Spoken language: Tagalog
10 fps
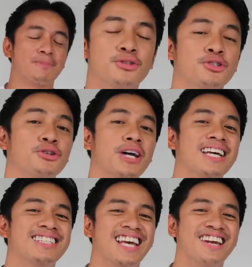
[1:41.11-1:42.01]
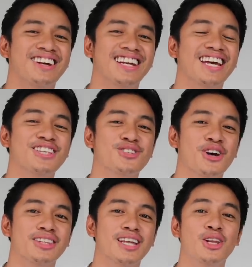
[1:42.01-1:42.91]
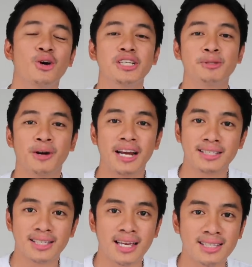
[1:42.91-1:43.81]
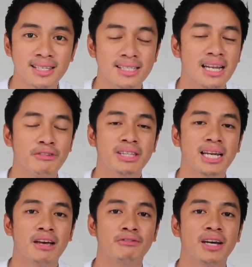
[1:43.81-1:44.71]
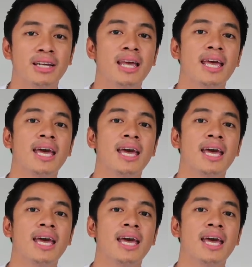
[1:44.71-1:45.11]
So you guys can really enjoy the lowest prices, this 11.11.